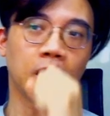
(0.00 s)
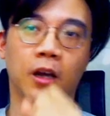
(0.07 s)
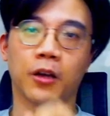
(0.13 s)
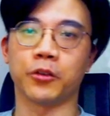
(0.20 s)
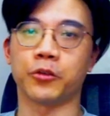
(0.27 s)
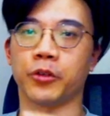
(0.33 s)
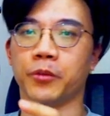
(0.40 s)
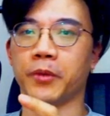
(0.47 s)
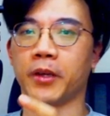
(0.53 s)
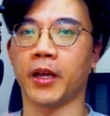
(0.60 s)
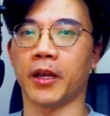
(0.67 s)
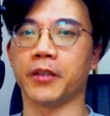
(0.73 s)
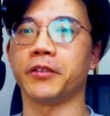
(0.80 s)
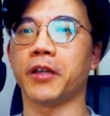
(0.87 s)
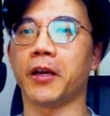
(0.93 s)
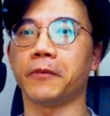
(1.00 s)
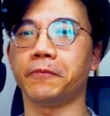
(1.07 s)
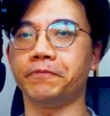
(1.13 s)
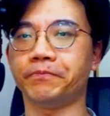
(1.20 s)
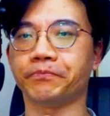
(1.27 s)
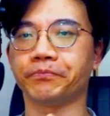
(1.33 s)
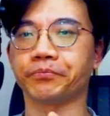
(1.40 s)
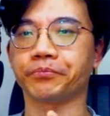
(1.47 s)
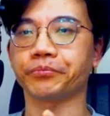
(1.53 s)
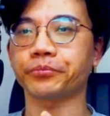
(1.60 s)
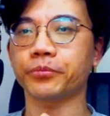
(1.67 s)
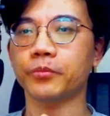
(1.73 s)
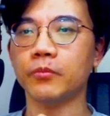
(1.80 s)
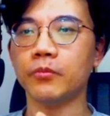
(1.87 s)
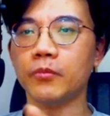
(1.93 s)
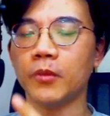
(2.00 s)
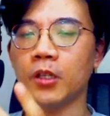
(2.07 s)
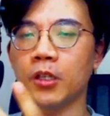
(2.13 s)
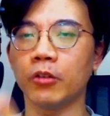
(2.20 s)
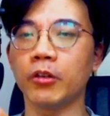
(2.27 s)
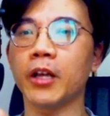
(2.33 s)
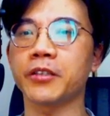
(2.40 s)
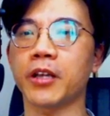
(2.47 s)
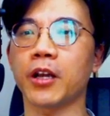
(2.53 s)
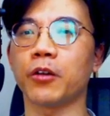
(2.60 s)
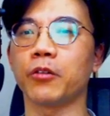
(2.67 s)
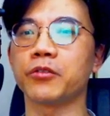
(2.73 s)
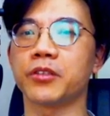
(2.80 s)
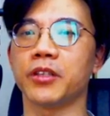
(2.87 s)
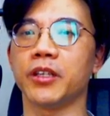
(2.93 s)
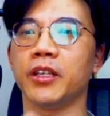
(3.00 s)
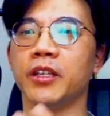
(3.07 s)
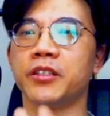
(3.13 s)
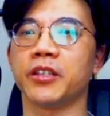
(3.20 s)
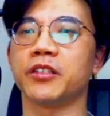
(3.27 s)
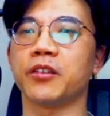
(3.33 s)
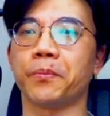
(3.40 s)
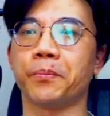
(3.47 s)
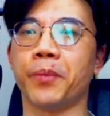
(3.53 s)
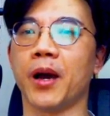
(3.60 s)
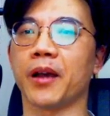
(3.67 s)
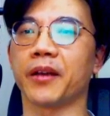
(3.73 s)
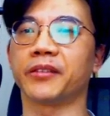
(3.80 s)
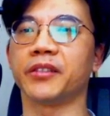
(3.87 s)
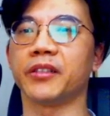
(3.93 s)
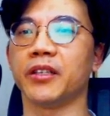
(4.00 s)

好，所以我们看一下，有两家公司，一间叫 Punct，